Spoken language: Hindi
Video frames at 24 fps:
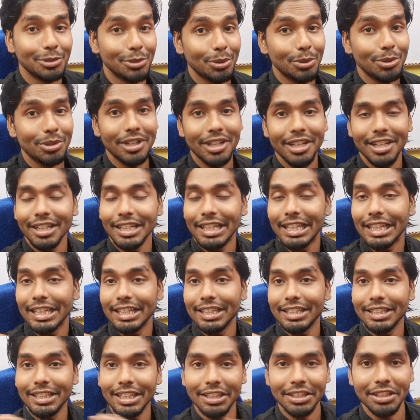धो कर
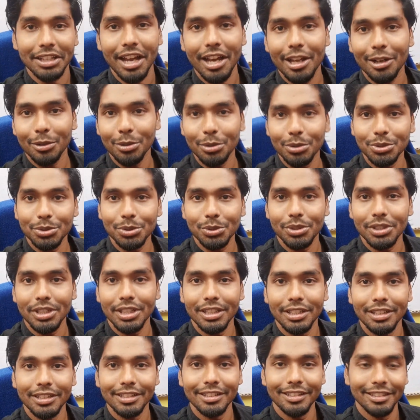के तैयार हो
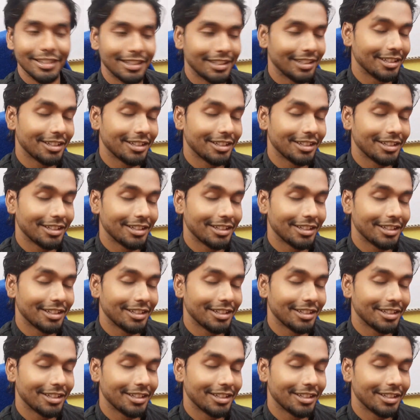चुके हैं